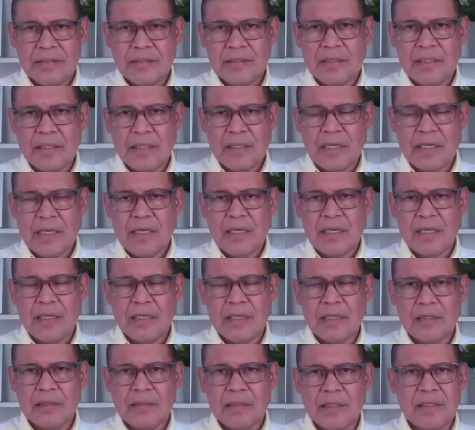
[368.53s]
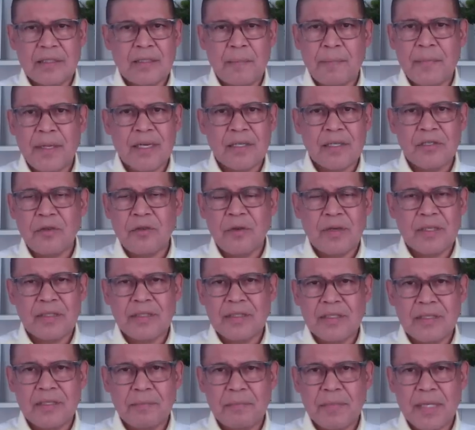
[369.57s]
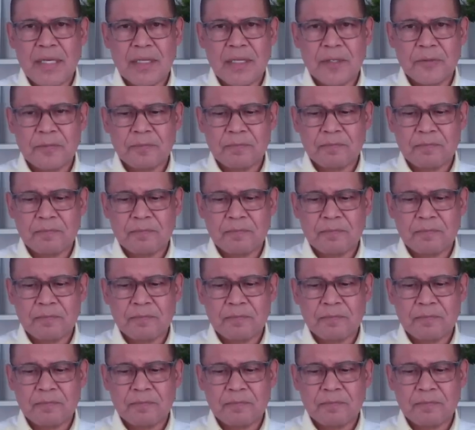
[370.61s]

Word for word: de la desesperación anticipada.